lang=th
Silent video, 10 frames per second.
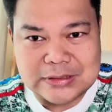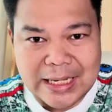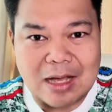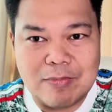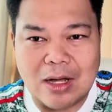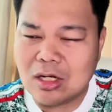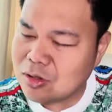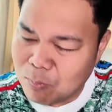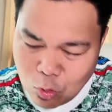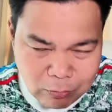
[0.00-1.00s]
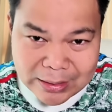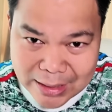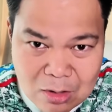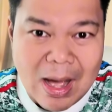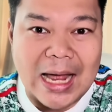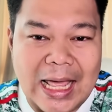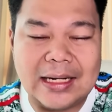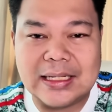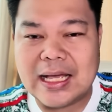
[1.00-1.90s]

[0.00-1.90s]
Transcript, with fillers: ใช้คำว่าก็ต้องพูดว่าเหนือกว่าแหละ